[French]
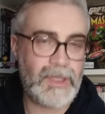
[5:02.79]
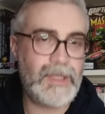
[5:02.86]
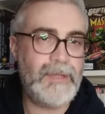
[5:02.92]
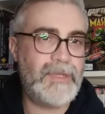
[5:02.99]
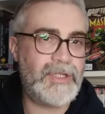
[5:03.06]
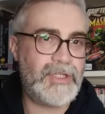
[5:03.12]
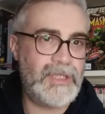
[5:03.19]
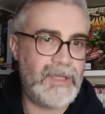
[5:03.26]

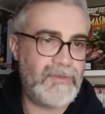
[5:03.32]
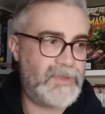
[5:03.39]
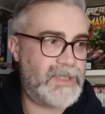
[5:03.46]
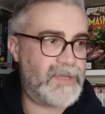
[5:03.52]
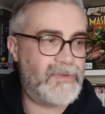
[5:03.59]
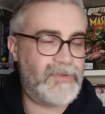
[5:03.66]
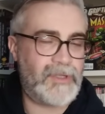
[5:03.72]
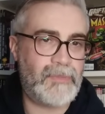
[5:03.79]
imaginez, vous
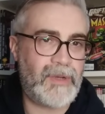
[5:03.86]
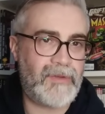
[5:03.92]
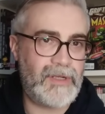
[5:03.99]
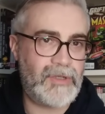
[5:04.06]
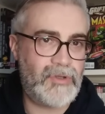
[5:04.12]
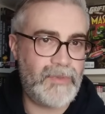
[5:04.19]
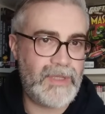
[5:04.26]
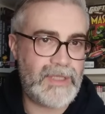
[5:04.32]
avez votre
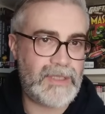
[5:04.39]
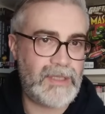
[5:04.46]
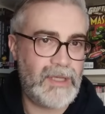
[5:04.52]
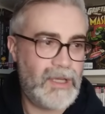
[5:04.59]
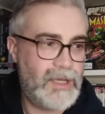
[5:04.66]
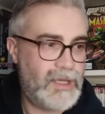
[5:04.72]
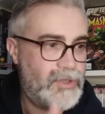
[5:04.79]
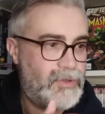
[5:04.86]
Marvel Comics,
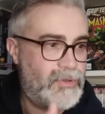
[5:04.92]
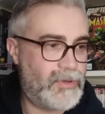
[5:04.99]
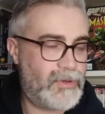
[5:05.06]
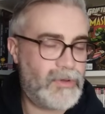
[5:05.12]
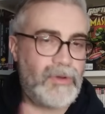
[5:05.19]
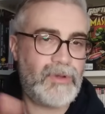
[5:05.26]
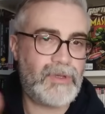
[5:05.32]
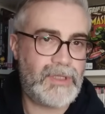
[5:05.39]

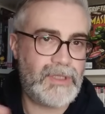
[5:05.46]
euh,